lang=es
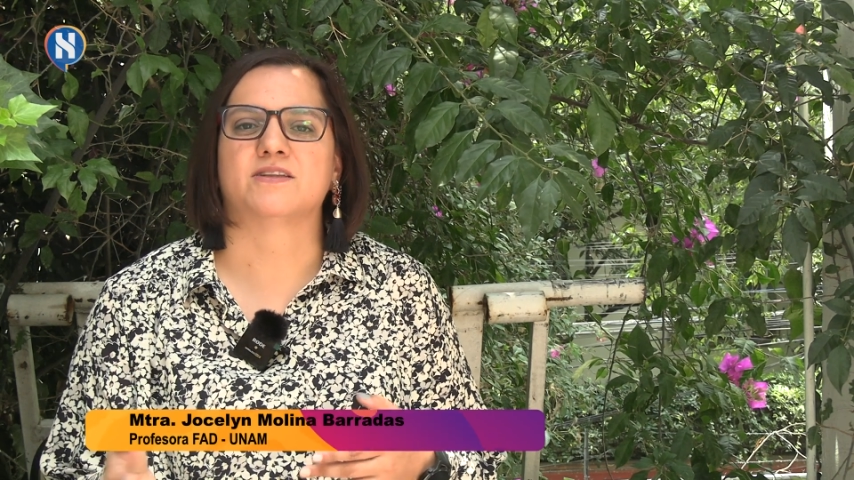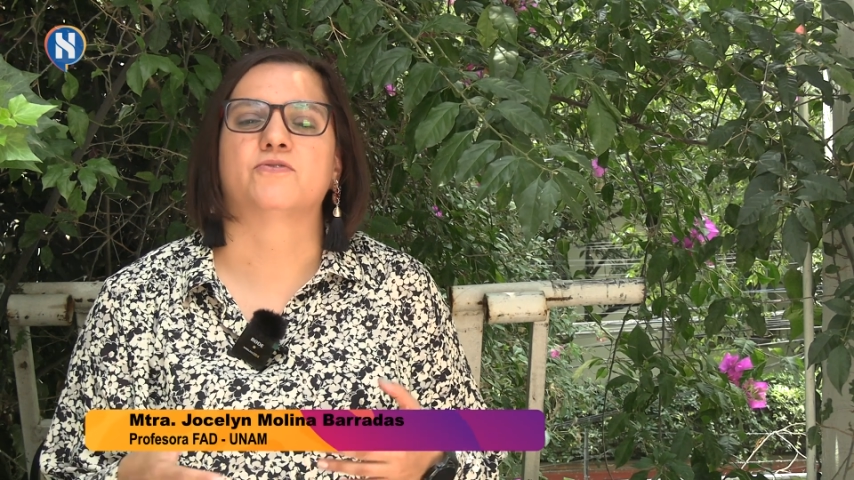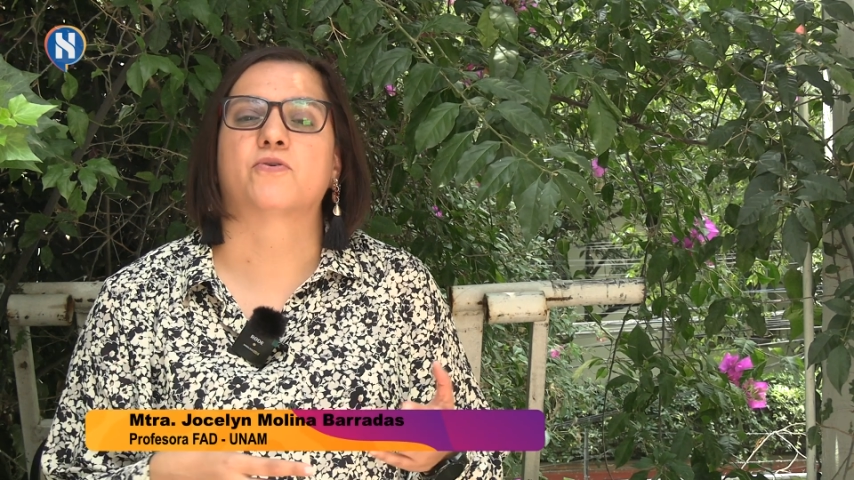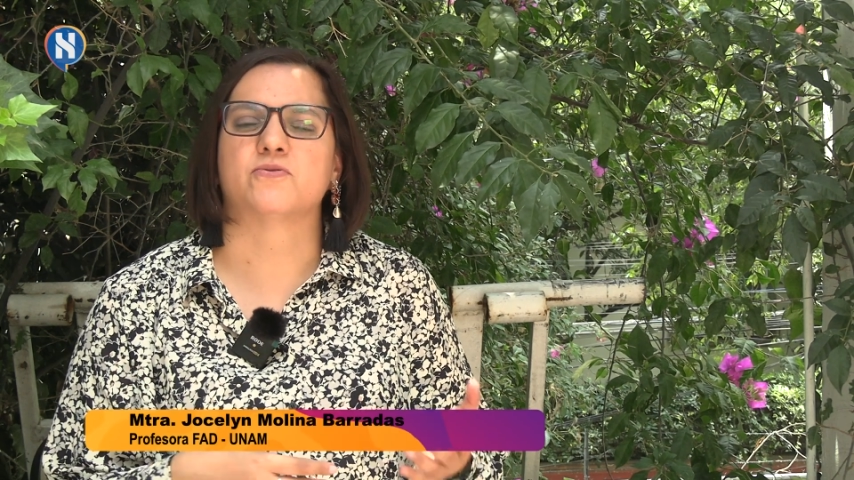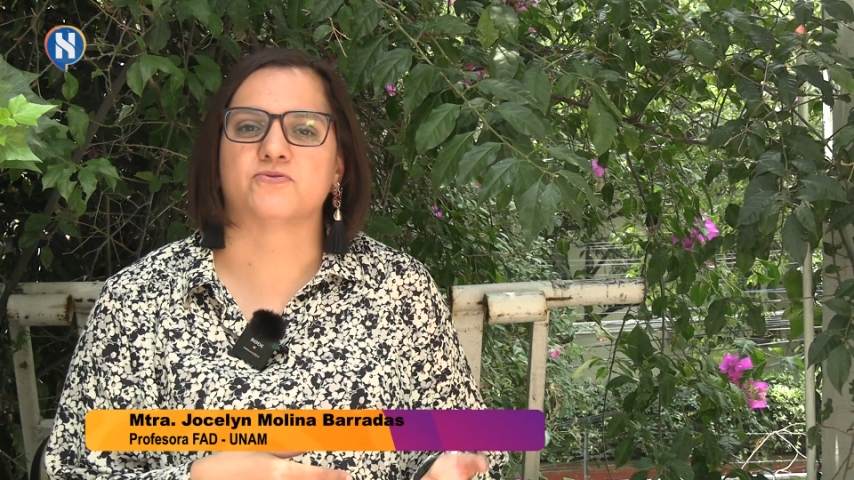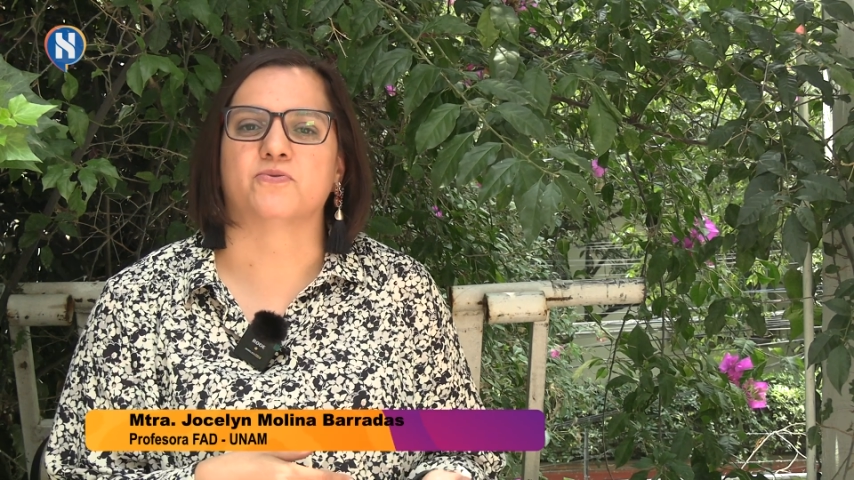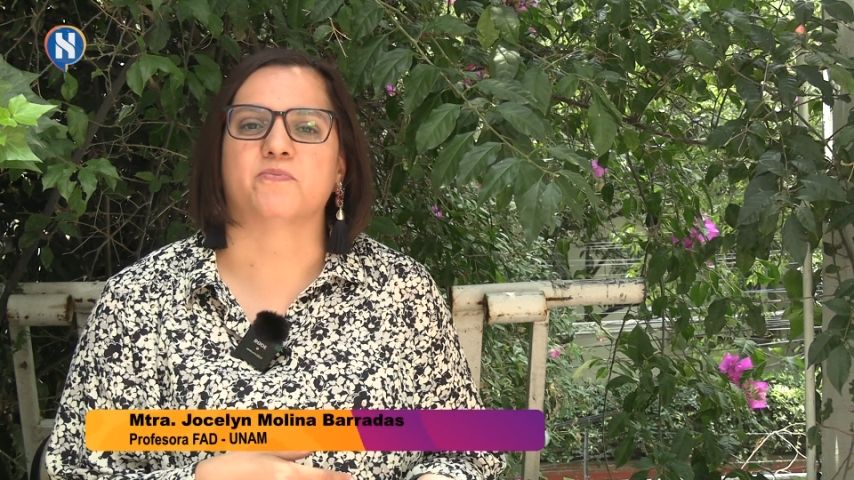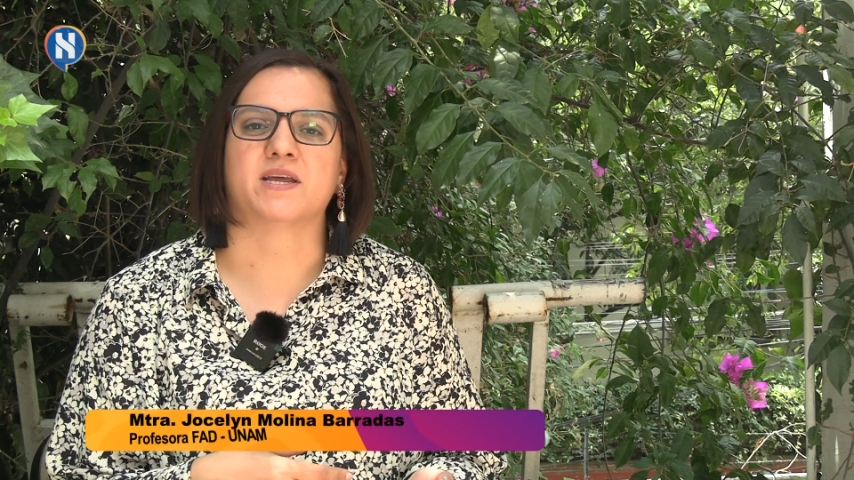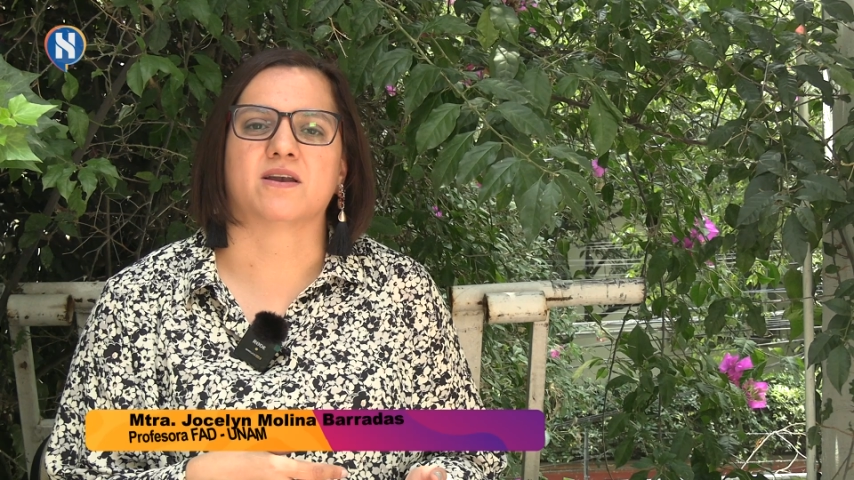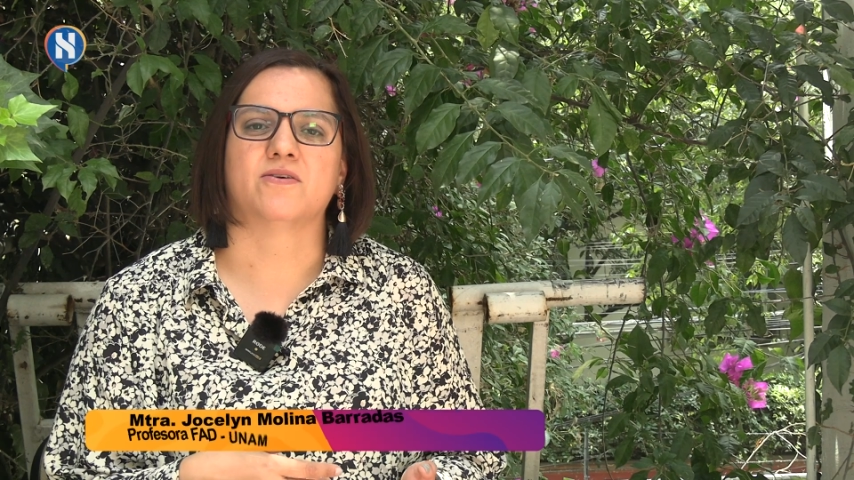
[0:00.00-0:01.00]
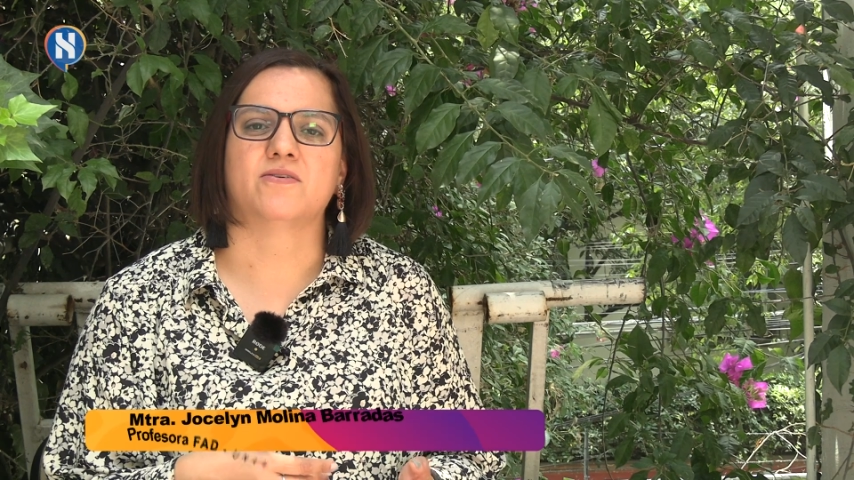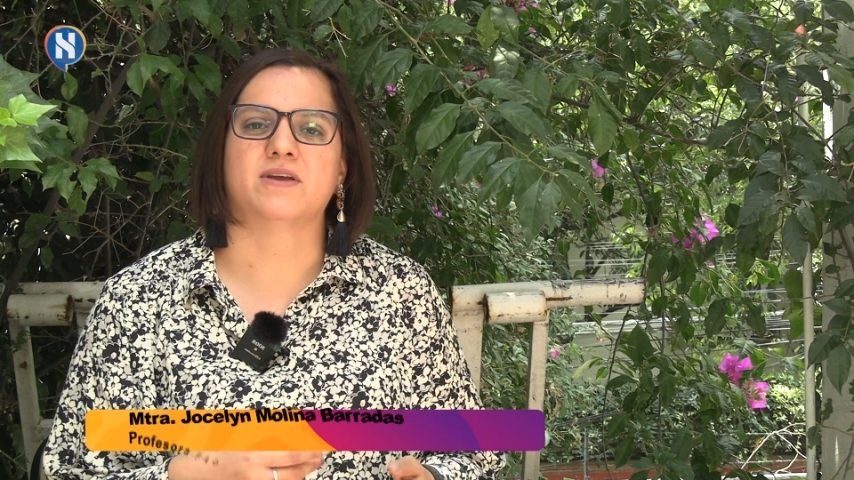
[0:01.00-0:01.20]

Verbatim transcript: no consumirlo